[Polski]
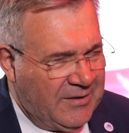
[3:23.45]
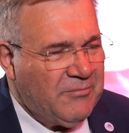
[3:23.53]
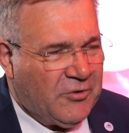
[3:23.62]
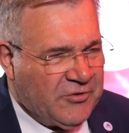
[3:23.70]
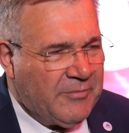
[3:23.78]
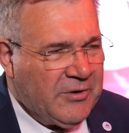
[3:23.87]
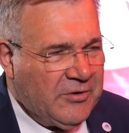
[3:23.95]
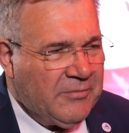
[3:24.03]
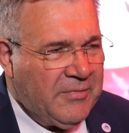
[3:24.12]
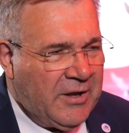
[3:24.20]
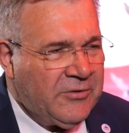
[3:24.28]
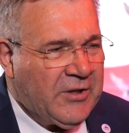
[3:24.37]
możemy
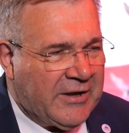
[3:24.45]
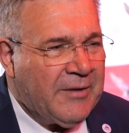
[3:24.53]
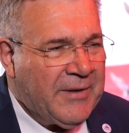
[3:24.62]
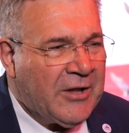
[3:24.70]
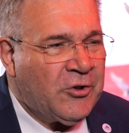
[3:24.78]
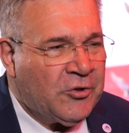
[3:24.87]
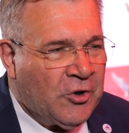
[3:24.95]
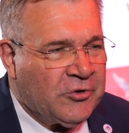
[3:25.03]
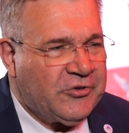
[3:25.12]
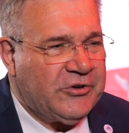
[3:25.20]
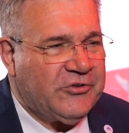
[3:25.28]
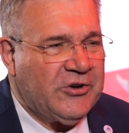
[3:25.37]
takie miano
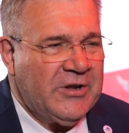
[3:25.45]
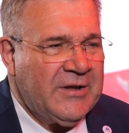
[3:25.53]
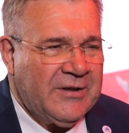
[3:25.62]
nosić.